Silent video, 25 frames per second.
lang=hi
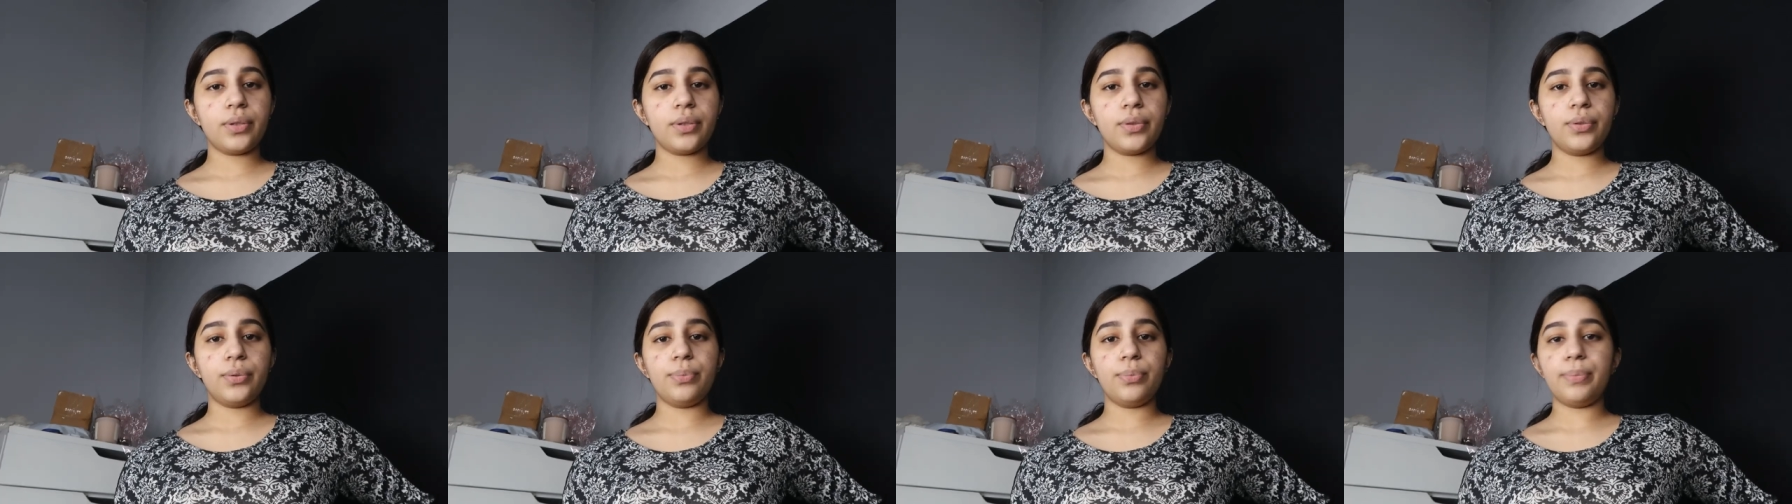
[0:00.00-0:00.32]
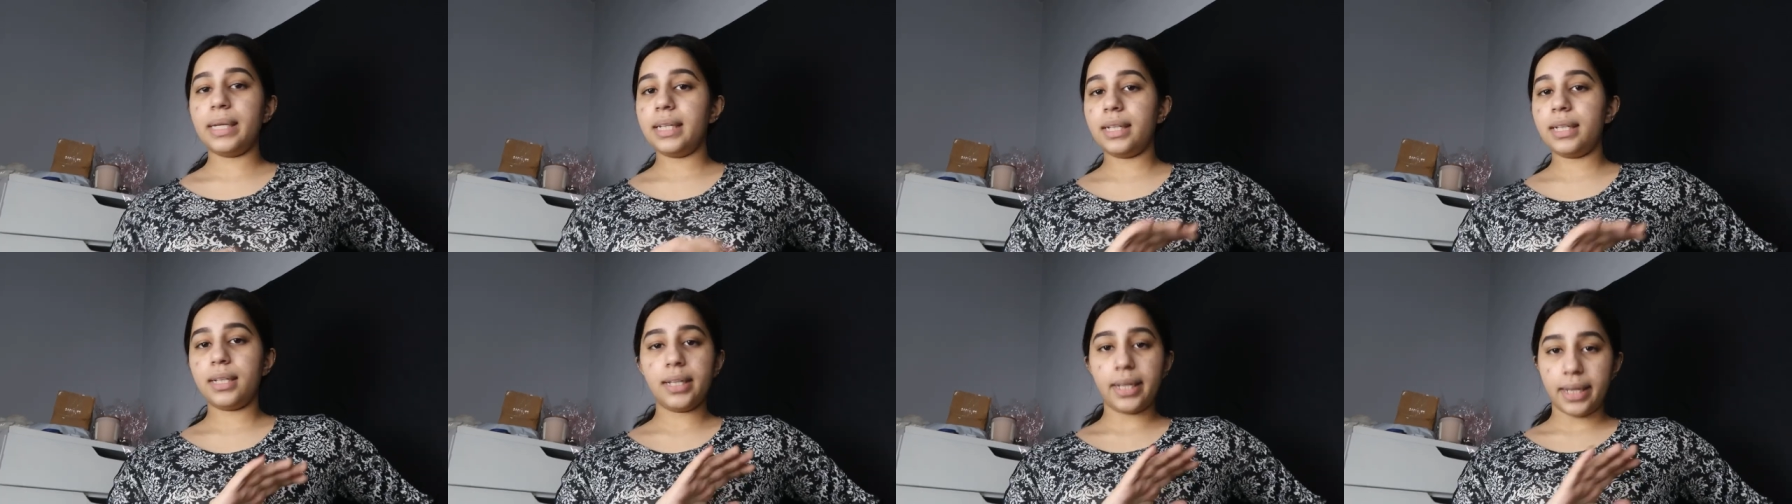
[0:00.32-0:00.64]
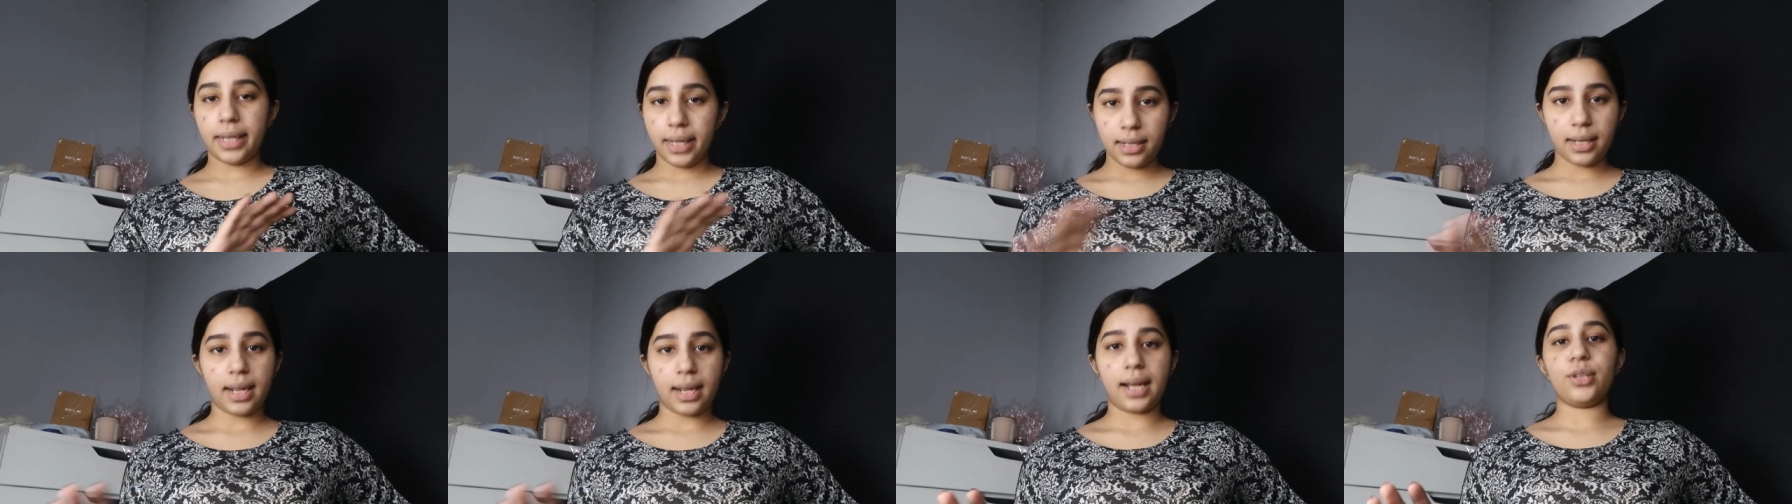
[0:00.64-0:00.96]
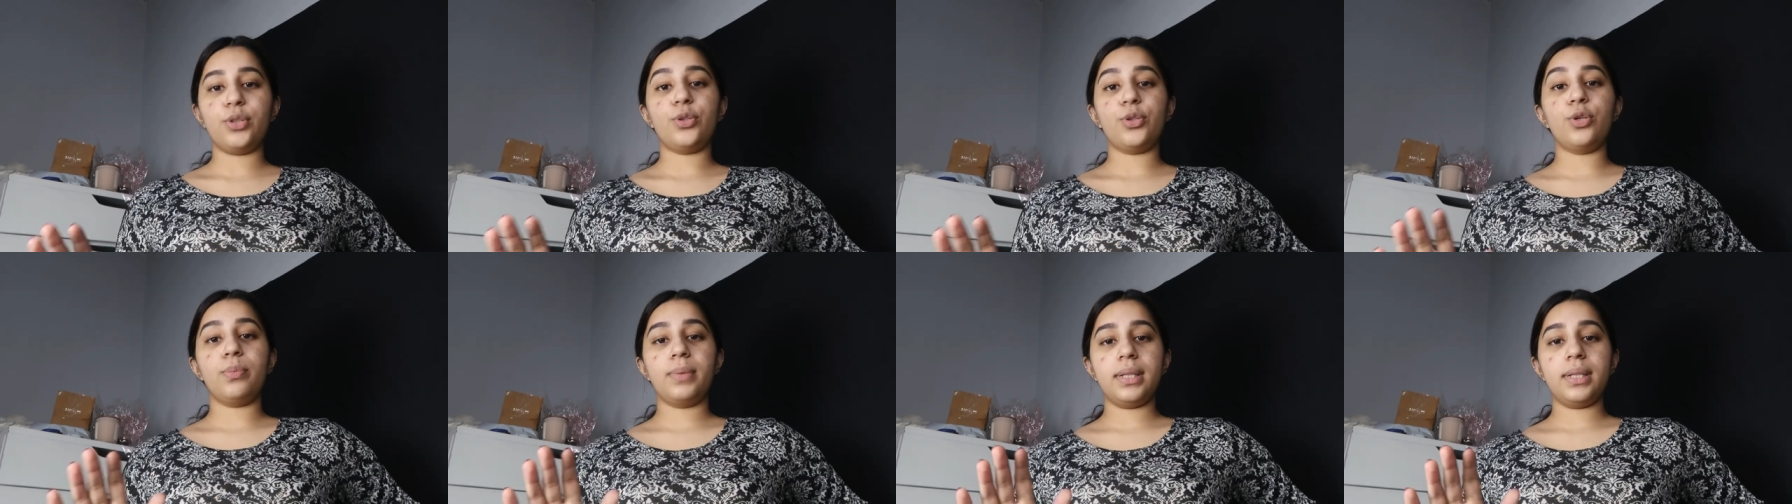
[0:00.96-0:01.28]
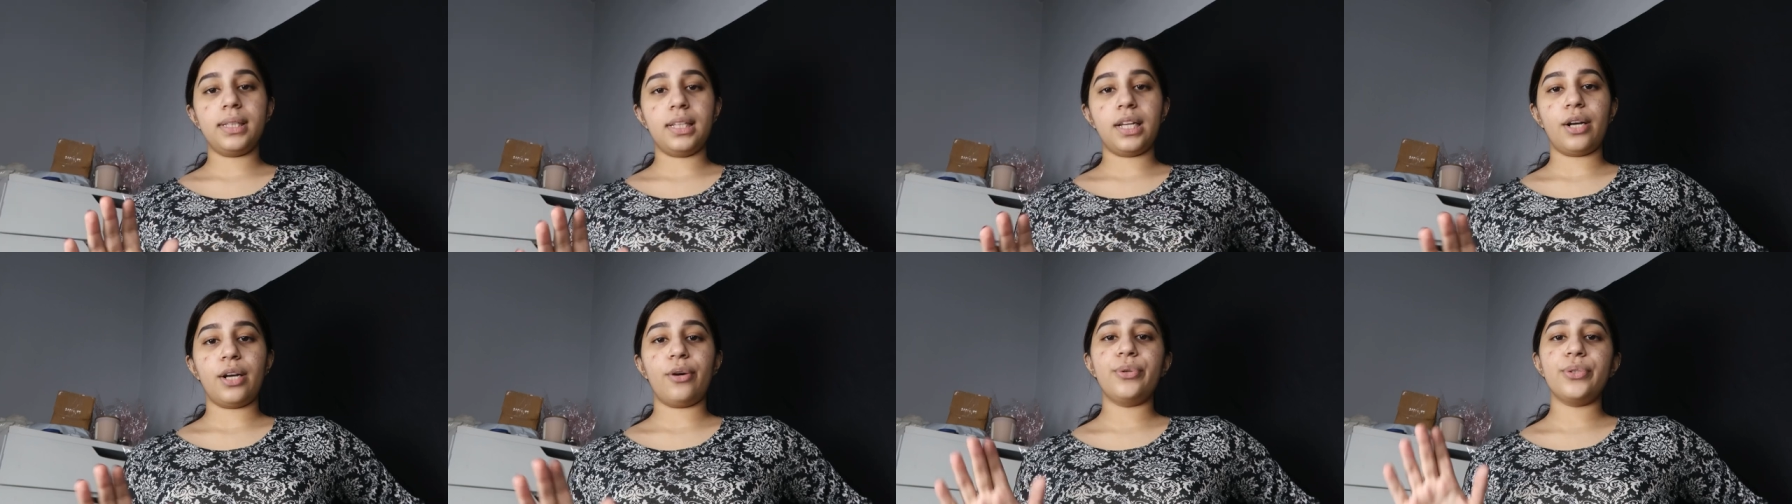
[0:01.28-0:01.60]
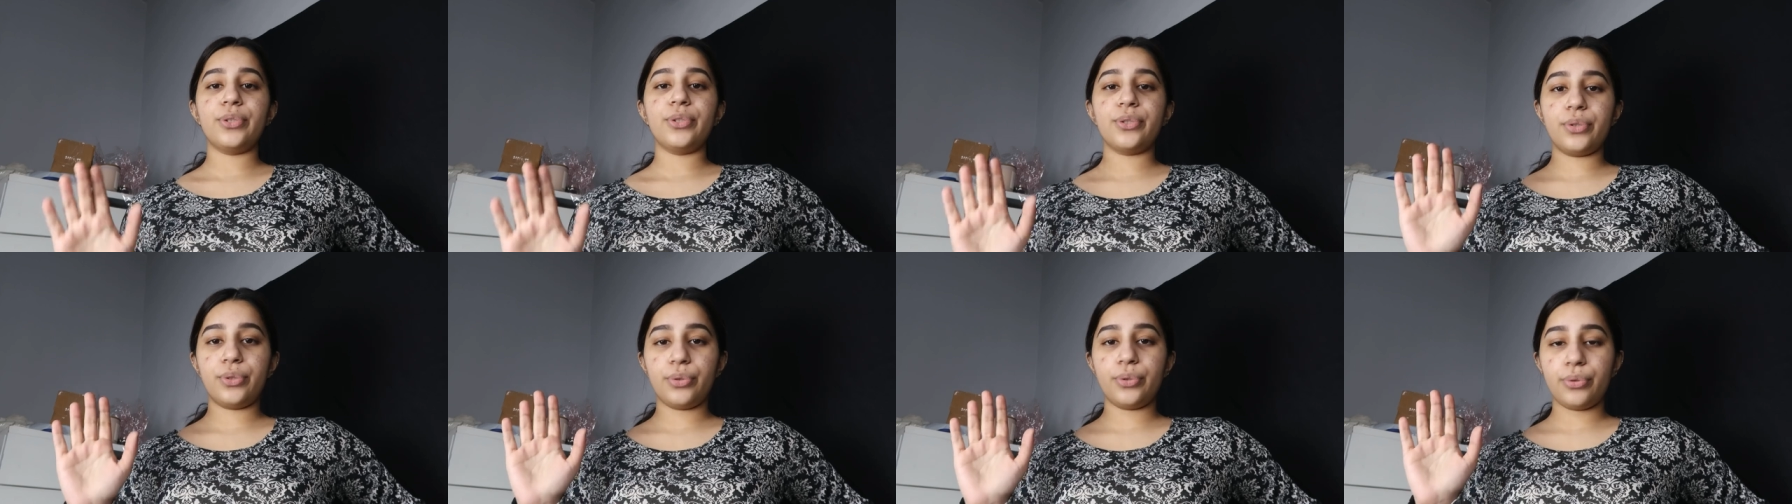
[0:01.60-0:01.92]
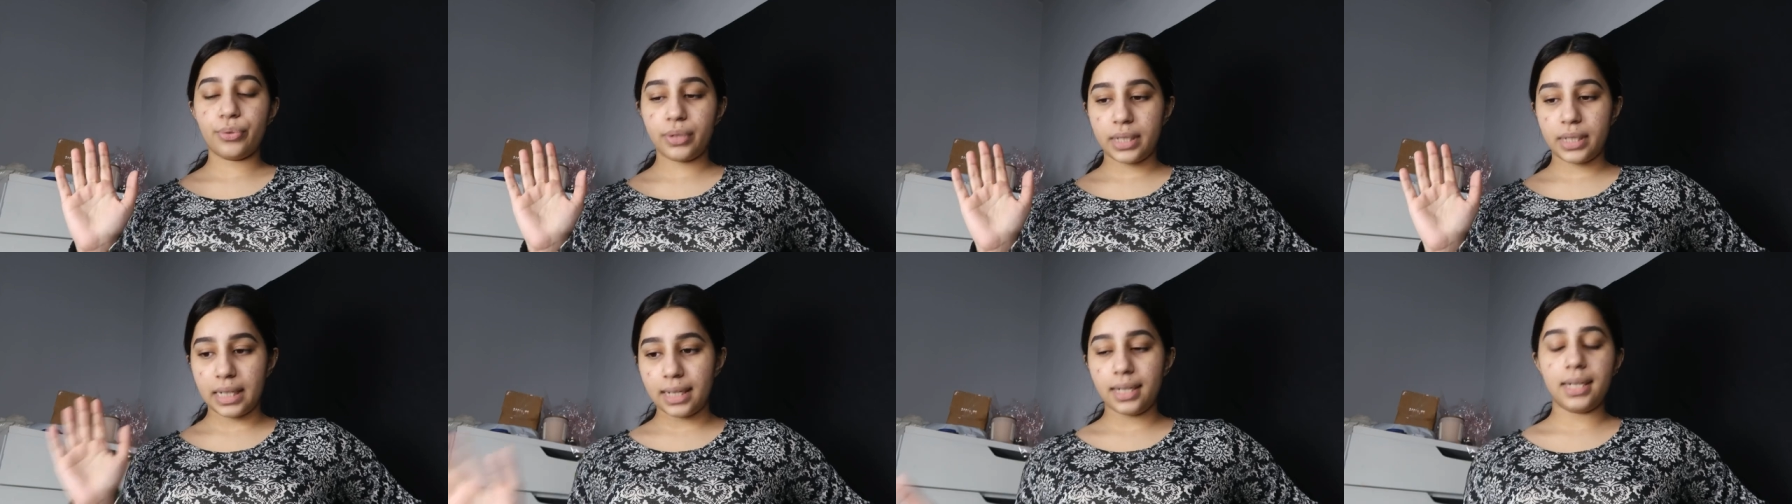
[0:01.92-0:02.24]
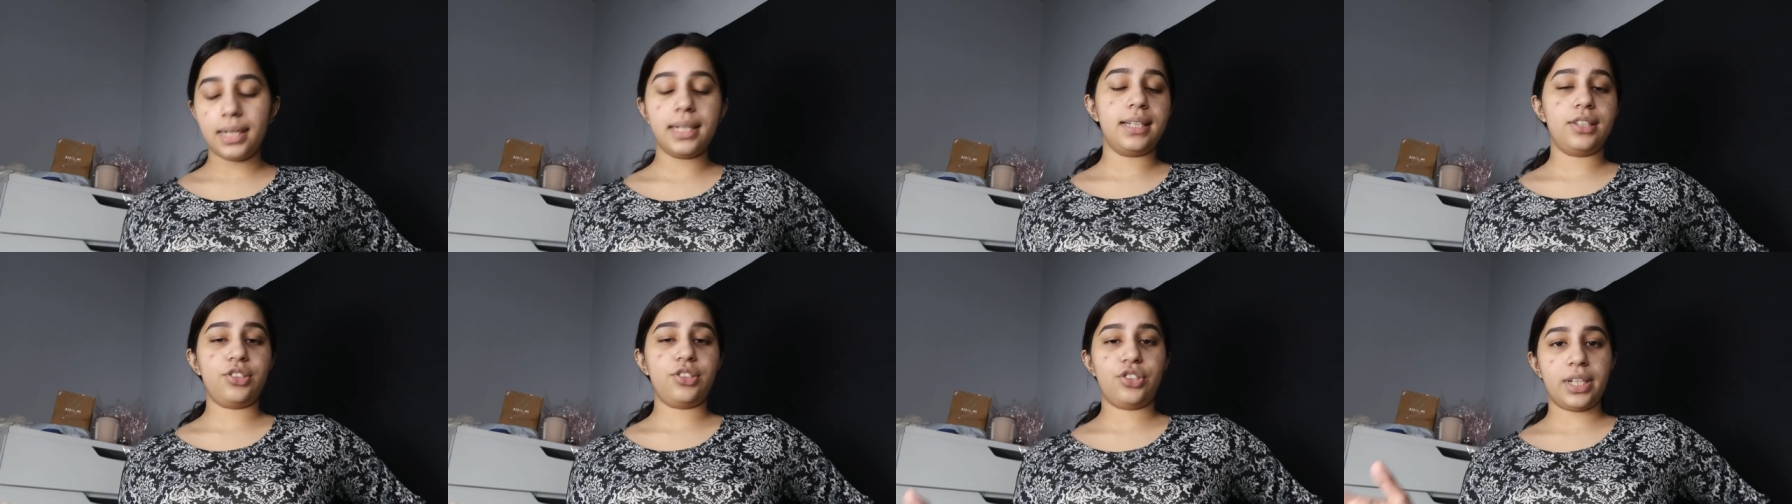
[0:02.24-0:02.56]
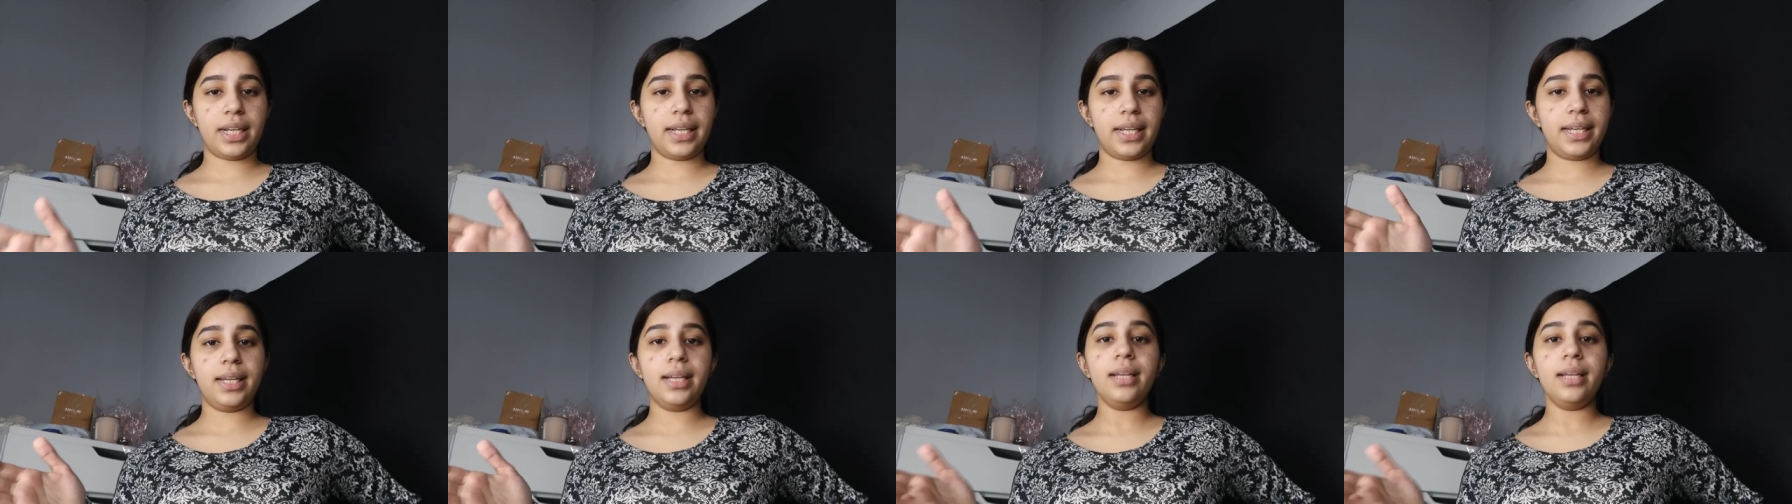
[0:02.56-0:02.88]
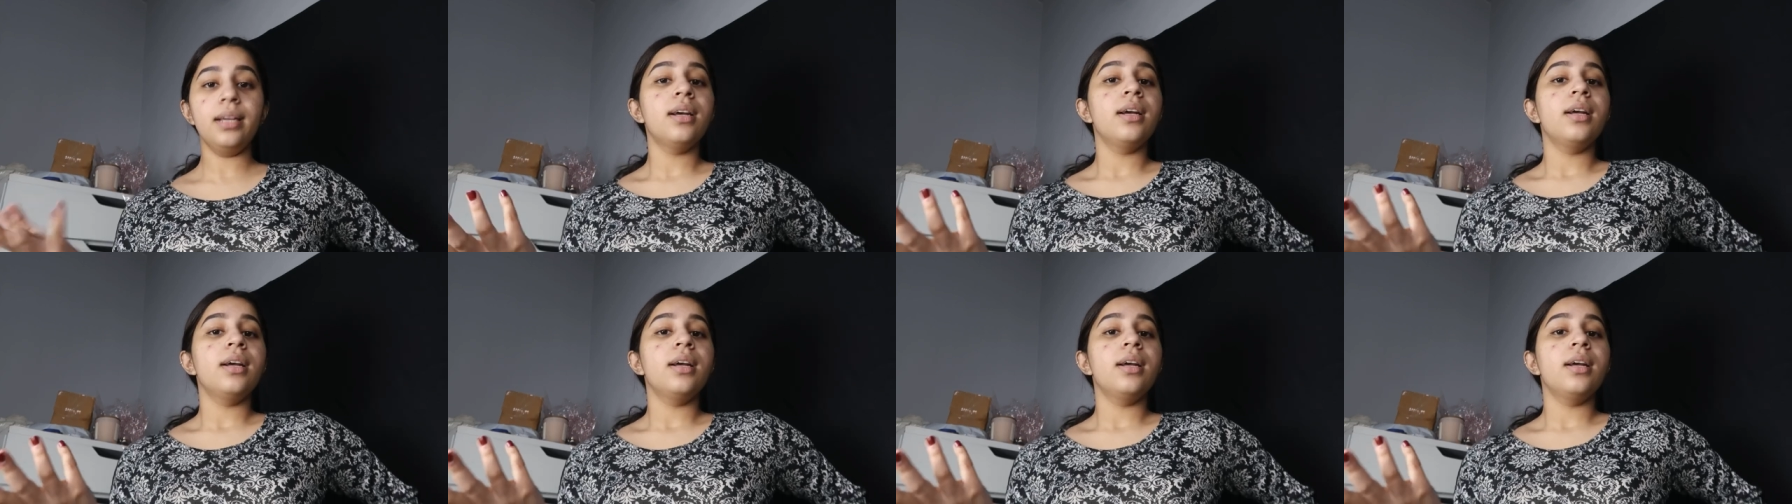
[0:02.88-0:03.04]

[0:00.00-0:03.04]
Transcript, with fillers: को मैंने कहा नहीं रात को मत लाओ उसको ठंड लग जाएगी